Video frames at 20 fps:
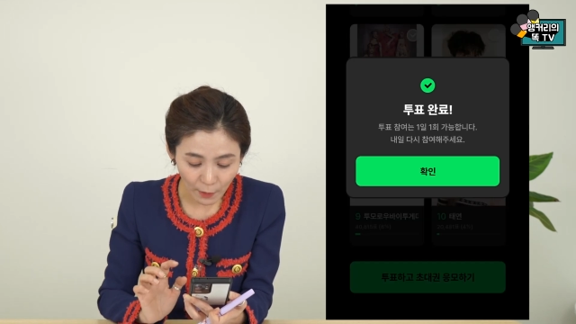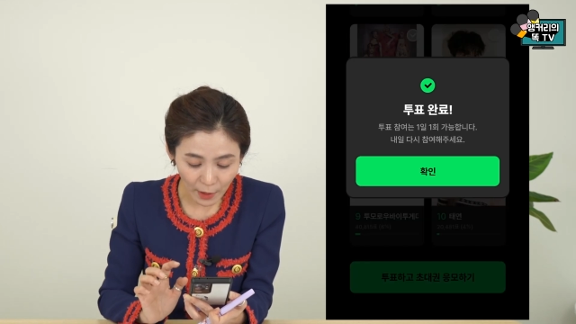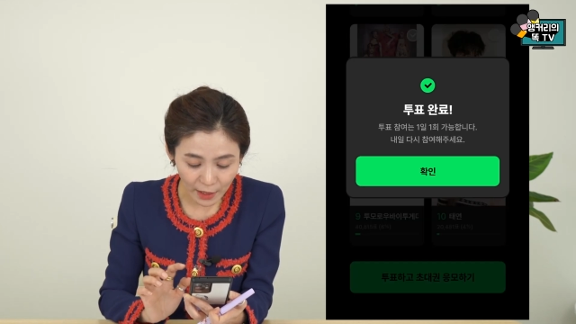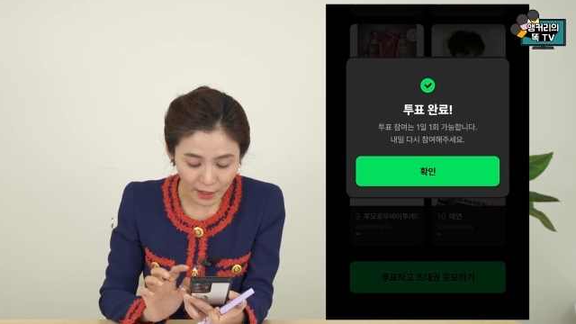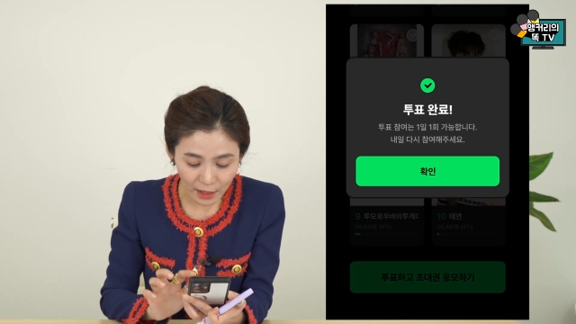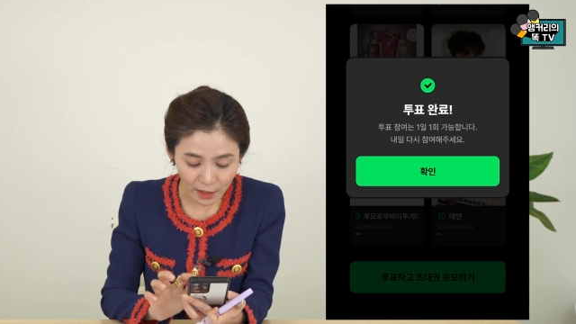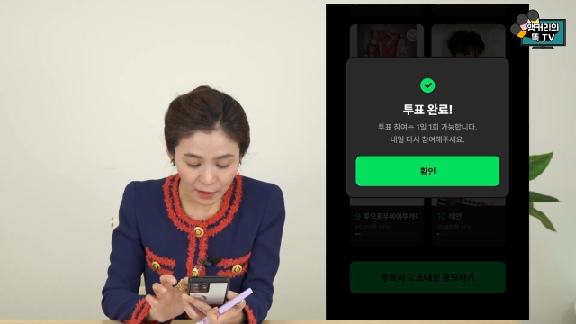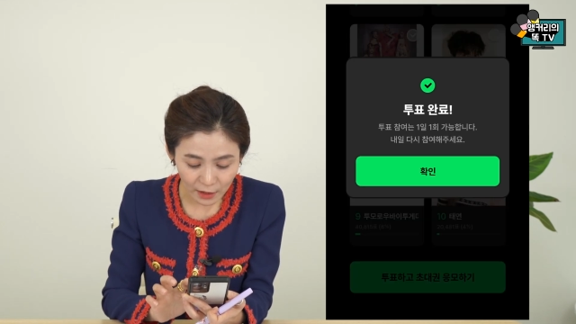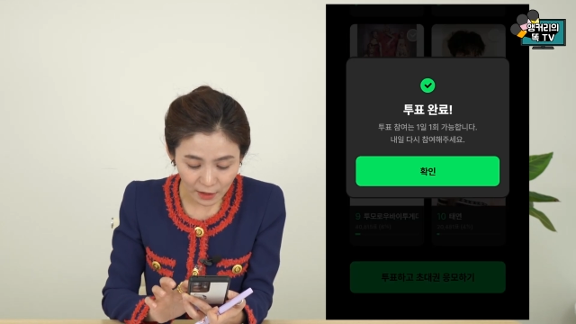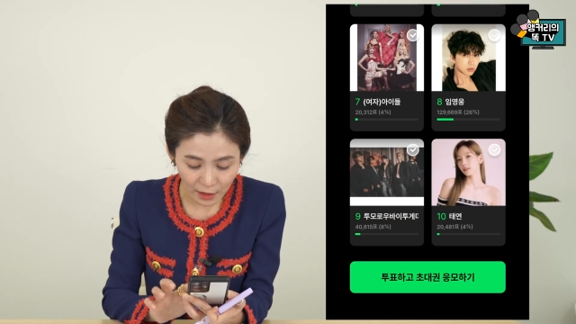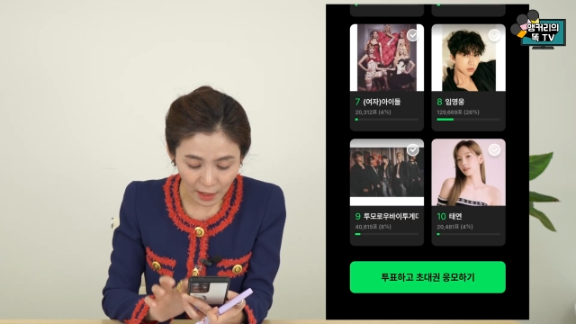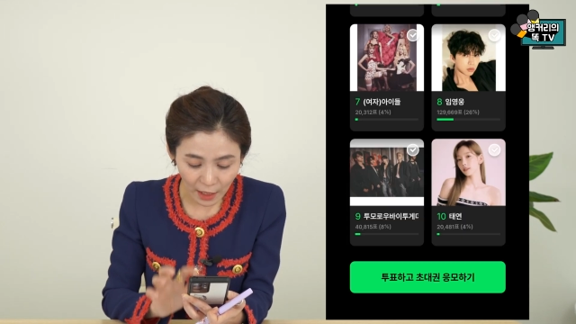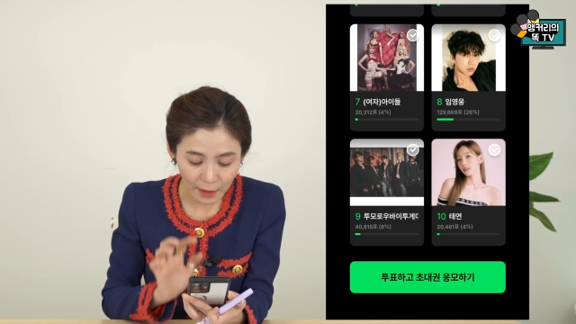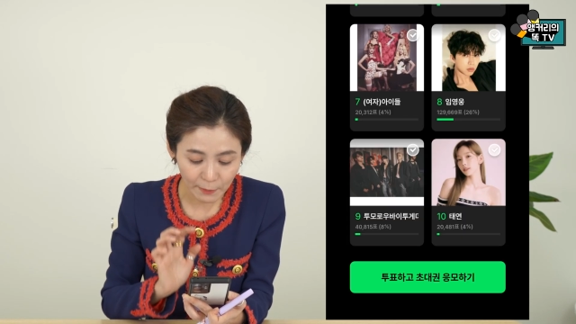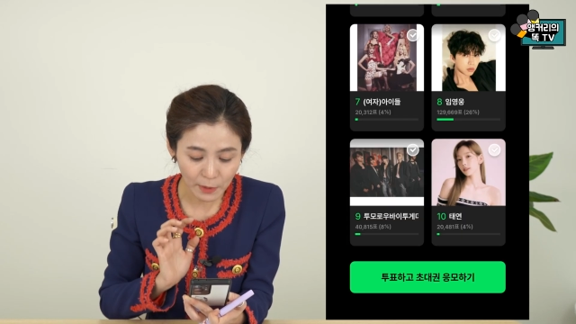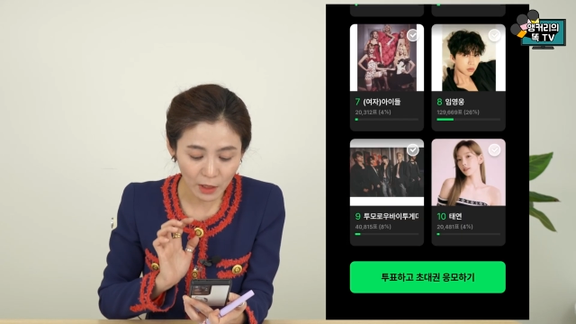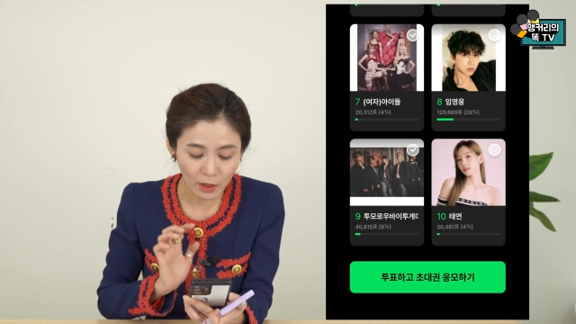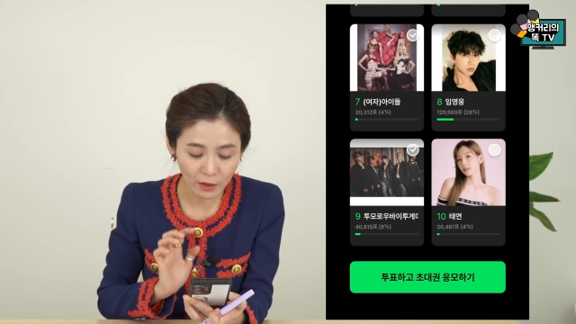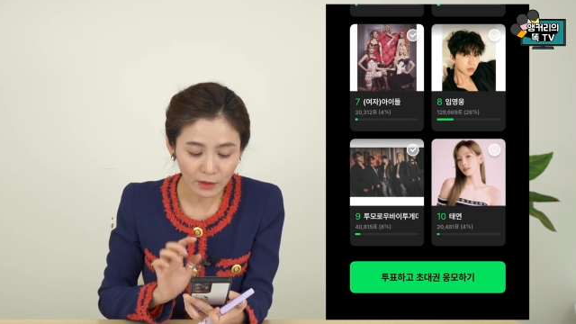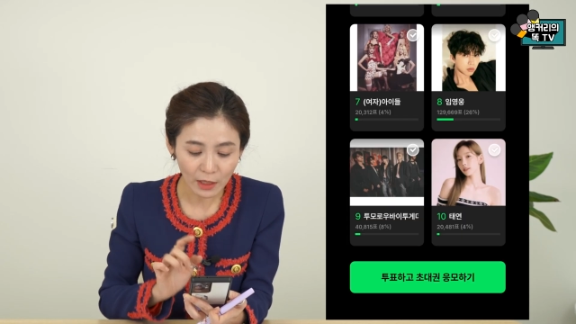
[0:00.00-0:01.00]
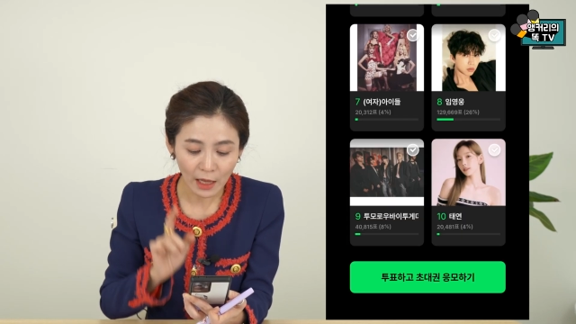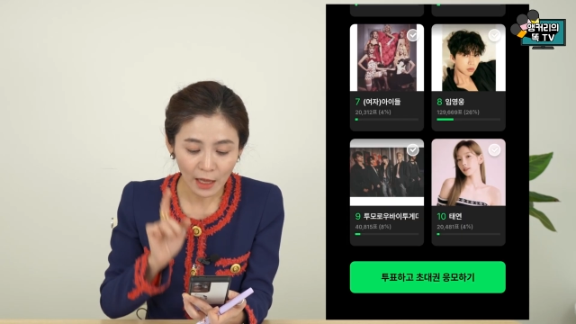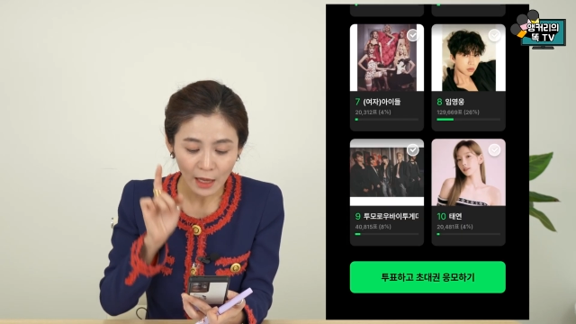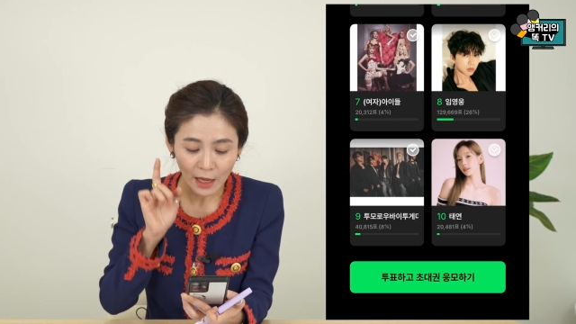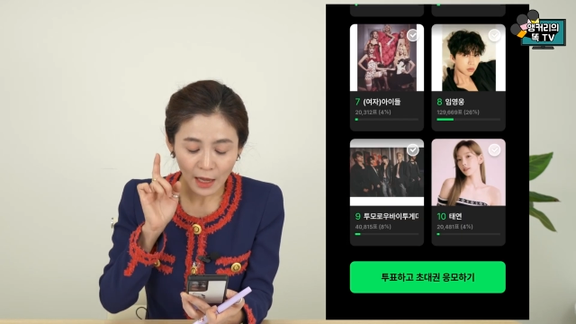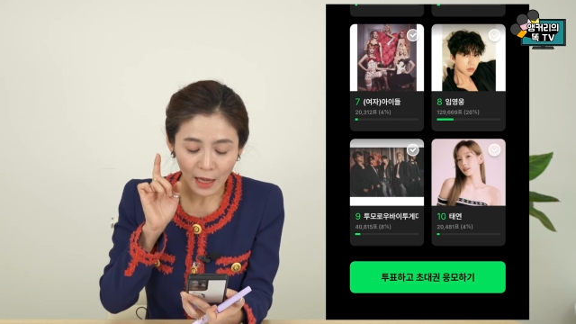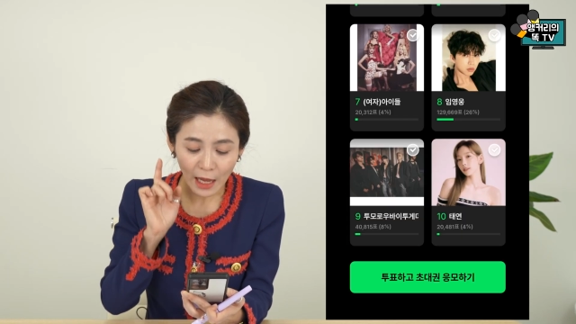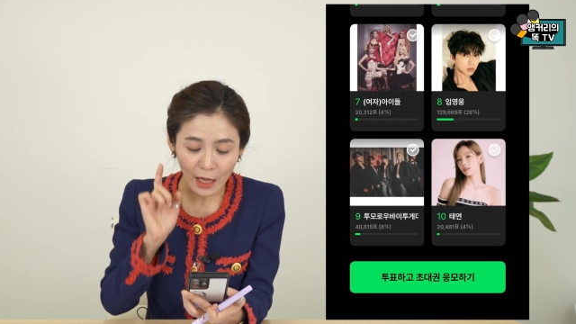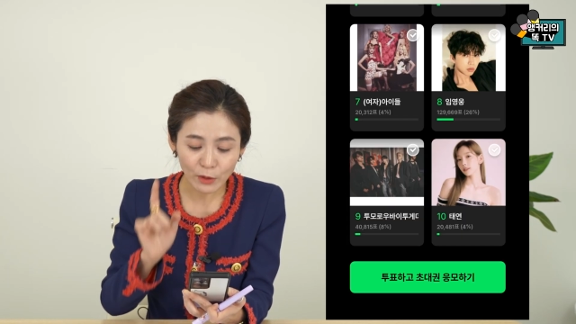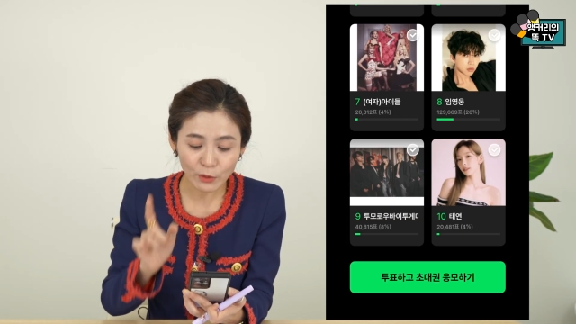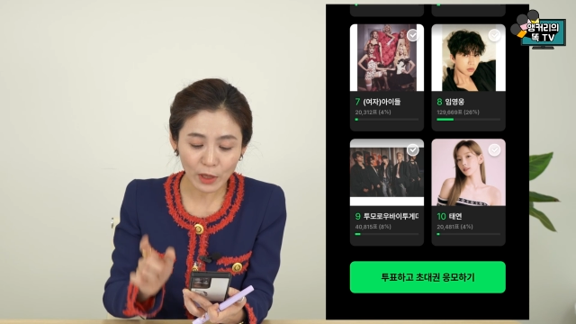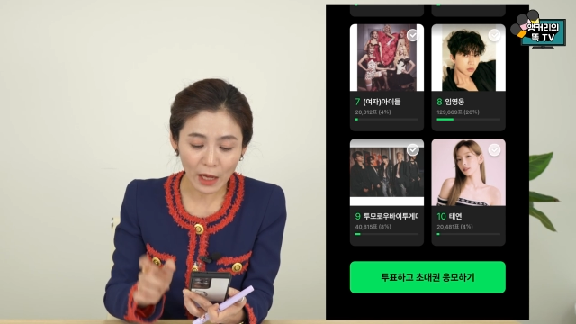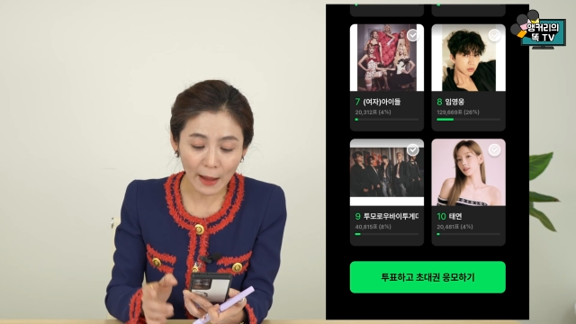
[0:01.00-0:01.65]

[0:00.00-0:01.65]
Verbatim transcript: 확인하면 하루에